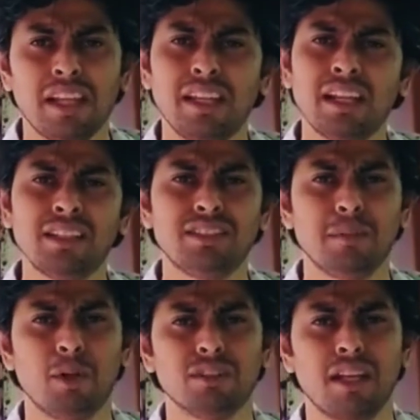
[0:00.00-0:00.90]
लेकिन अंदर
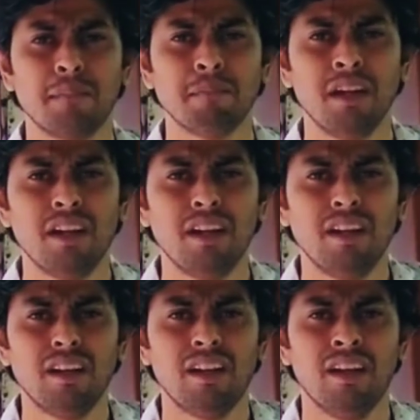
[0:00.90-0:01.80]
से बहुत नर्म
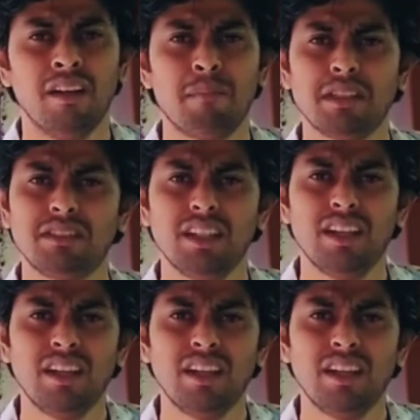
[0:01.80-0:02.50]
बस